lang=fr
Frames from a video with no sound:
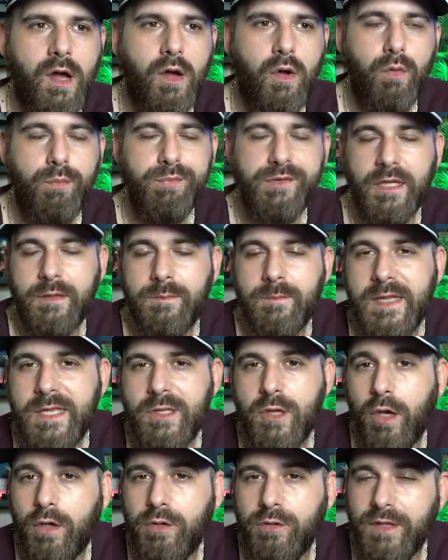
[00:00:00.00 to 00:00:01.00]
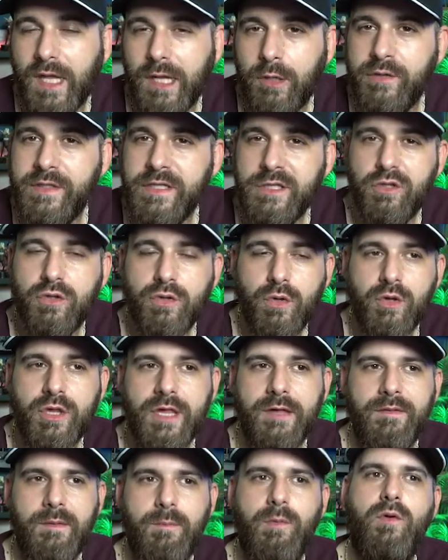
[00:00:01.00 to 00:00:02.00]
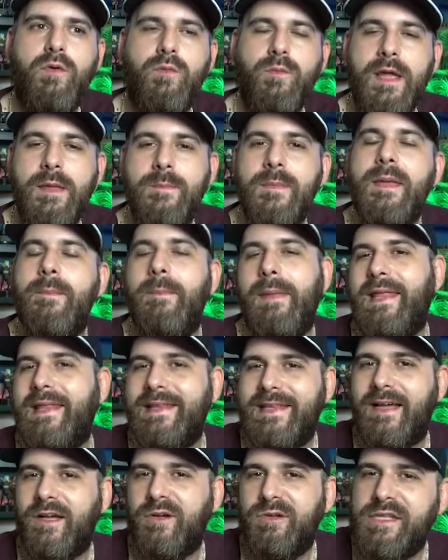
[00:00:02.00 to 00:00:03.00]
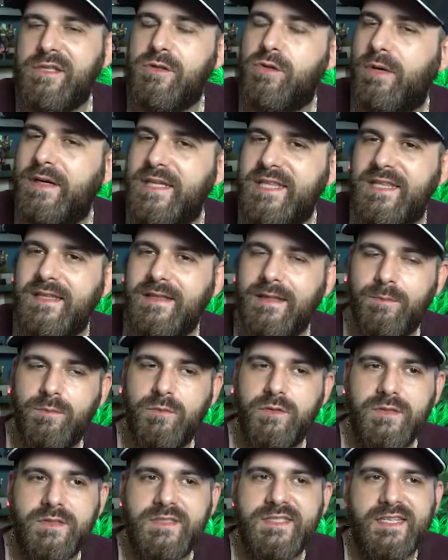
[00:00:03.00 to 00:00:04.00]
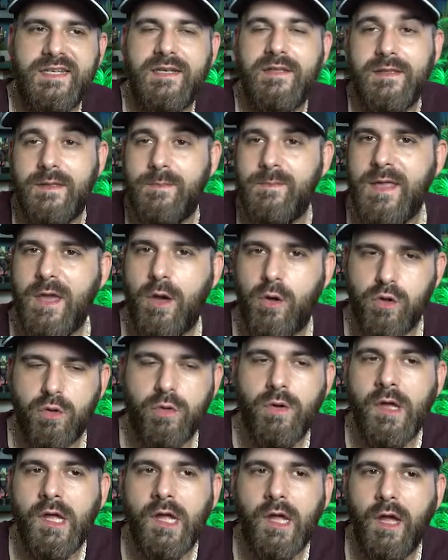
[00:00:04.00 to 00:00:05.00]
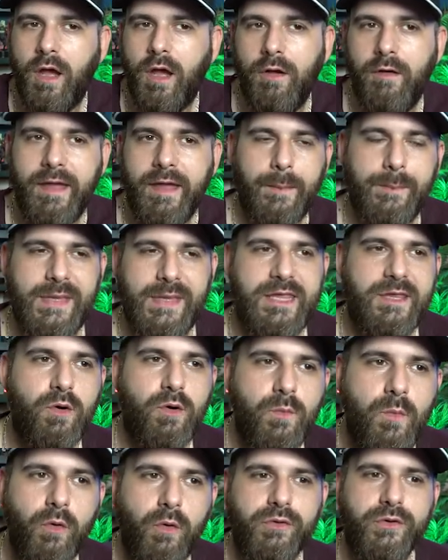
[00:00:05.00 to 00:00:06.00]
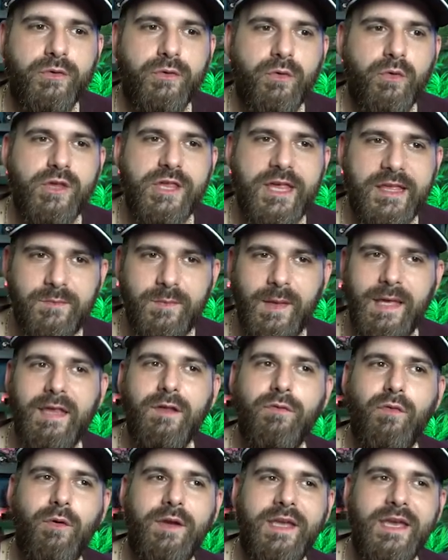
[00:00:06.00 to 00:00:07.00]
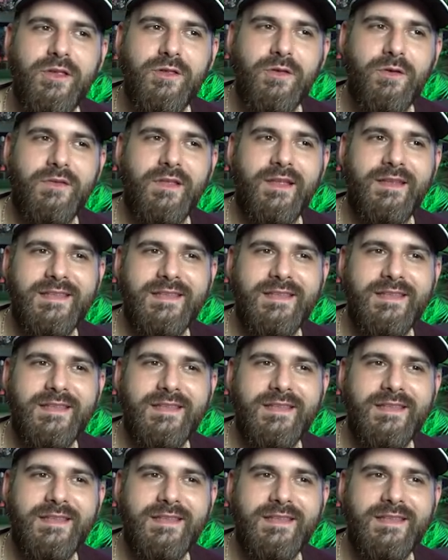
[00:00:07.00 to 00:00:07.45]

Euh, peut-être meilleur que Dragon Age 2 que j'avais beaucoup moins aimé, mais Dragon Age Origin, à mon sens, c'est l'un des meilleurs jeux euh, RPG au monde. Donc j'espère qu'ils feront quelque chose